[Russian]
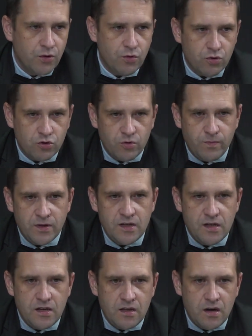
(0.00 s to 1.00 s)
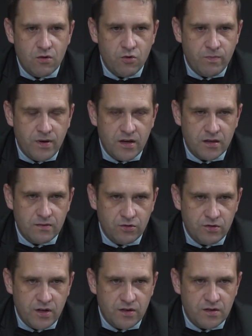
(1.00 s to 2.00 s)
то, что под эгидой оккупантов
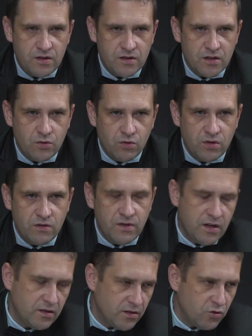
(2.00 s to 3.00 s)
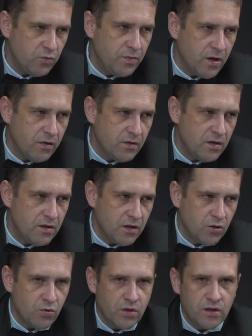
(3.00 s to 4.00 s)
осуществляется незаконный выход с оккупированной
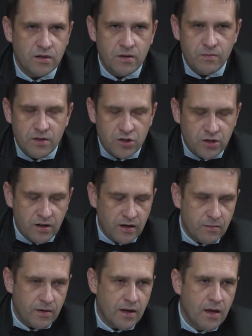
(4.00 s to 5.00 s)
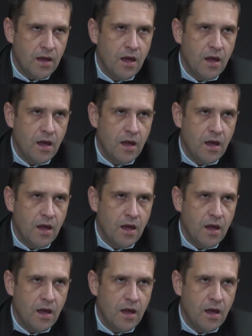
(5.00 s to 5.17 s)
территории, добыча рыбы,